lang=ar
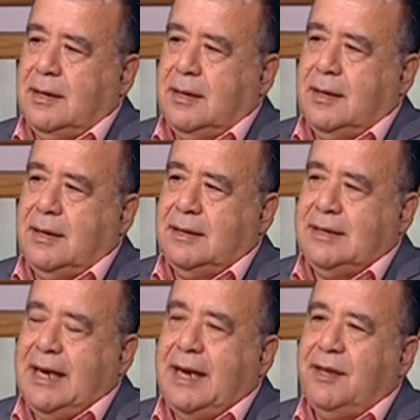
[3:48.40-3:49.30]
آه،
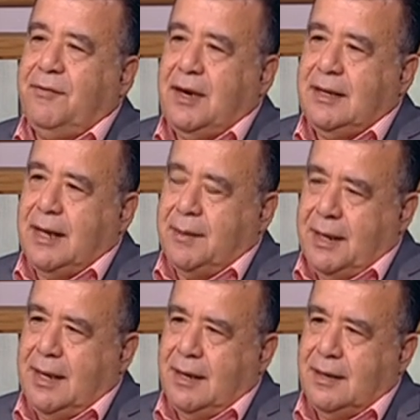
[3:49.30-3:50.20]
زياده في
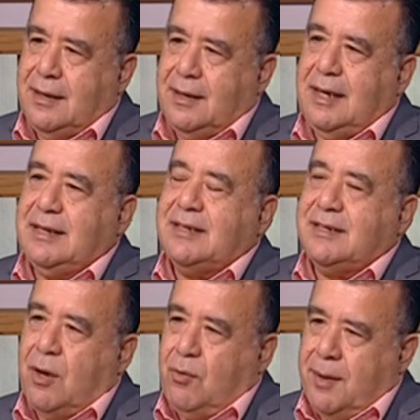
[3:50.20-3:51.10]
التنميه
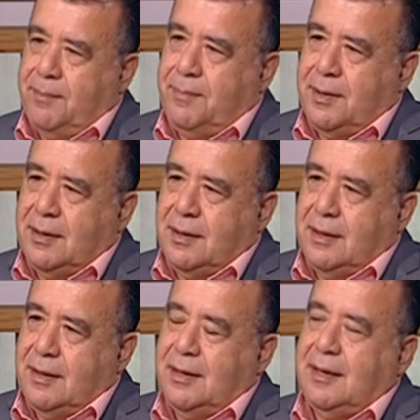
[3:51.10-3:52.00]
لتستوعب
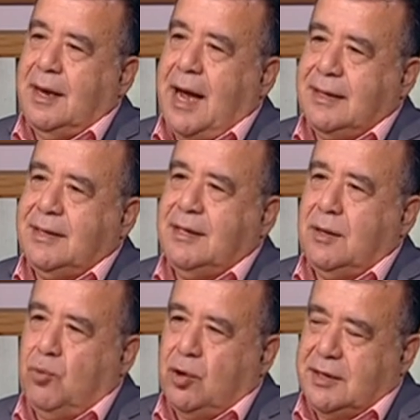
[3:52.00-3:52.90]
عدد
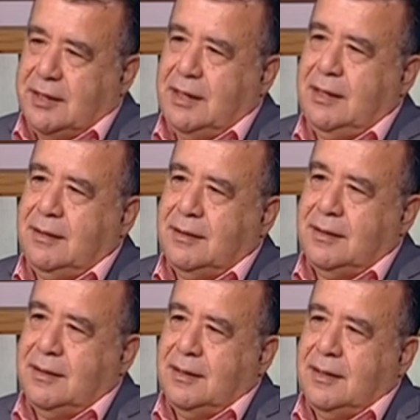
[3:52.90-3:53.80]
المواطنين
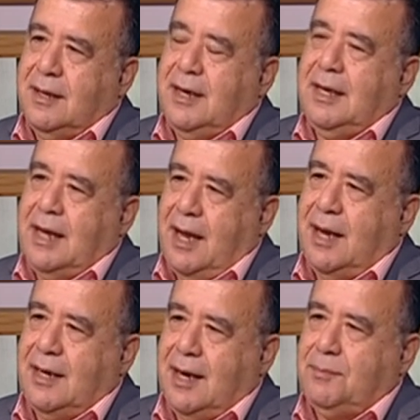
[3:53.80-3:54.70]
اللي
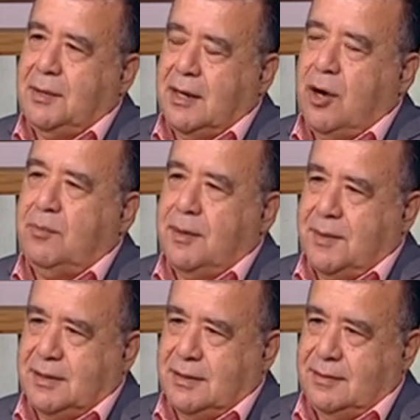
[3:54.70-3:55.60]
يحقق الامن القومي
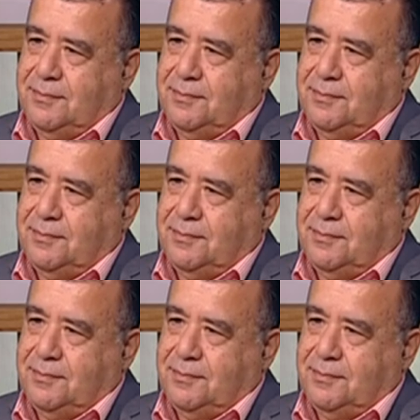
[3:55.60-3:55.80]
المصري.